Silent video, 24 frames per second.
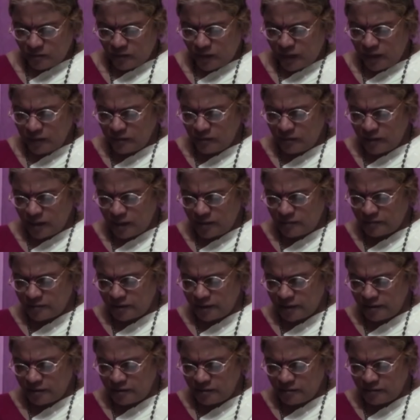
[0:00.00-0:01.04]
வாழுலாம்
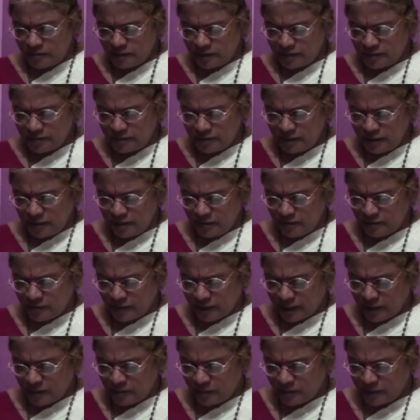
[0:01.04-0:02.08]
எரியும் மஞ்சேன்
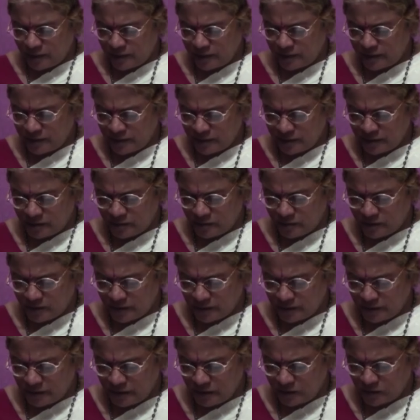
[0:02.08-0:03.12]
வரை புரண்டிடனும்
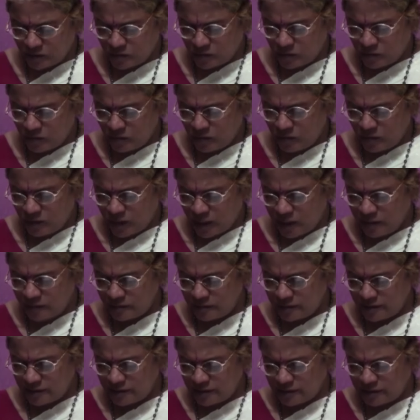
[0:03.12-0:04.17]
மஞ்சேன் தோளுலாம்
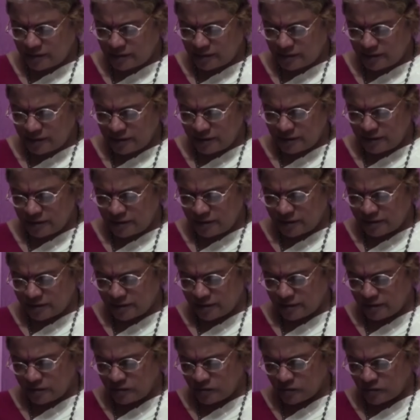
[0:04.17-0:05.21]
நீற்றன்
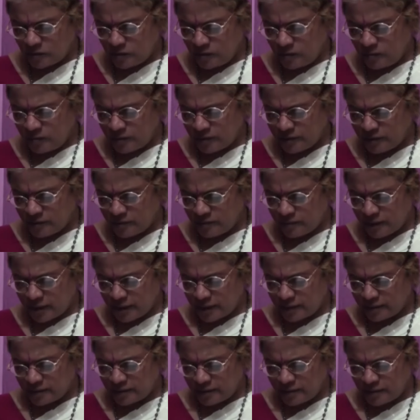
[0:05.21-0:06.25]
ஏற்றன் சொல்பதம்
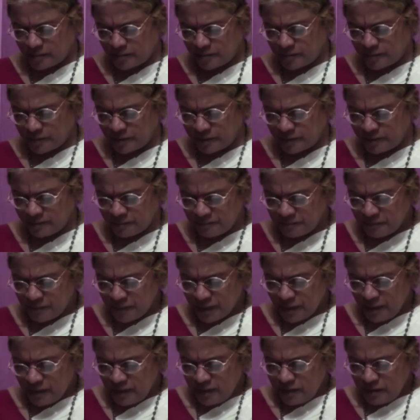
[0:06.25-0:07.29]
கடந்த அப்பன்
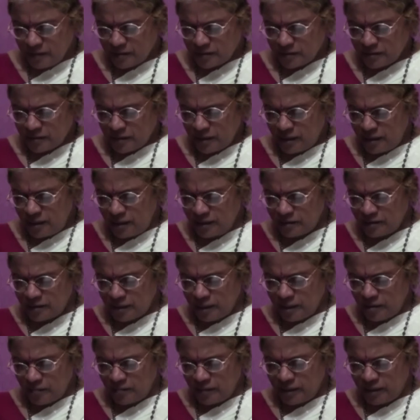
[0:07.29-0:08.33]
தாழ்
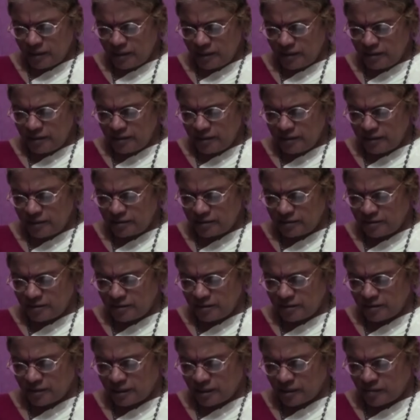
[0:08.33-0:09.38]
தாமரைகள்
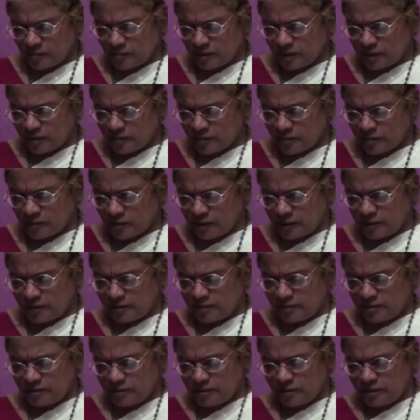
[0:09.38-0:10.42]
ஏத்தி தடமலர்
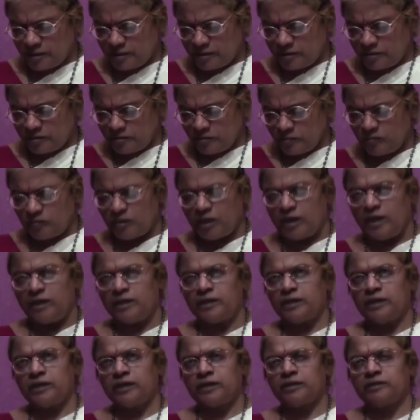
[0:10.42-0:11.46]
புனைந்து நெய்யும்
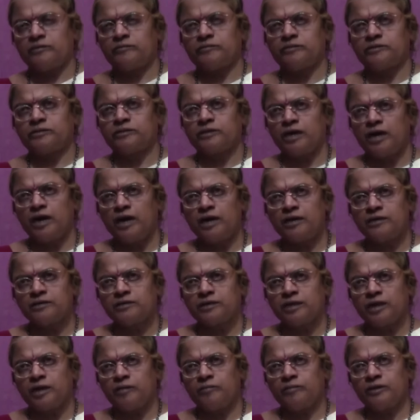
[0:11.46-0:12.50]
ஆளலாதவன் தாழ்
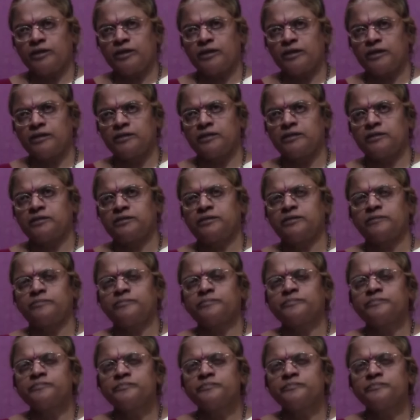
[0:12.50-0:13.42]
தாமரைகள் ஏத்தி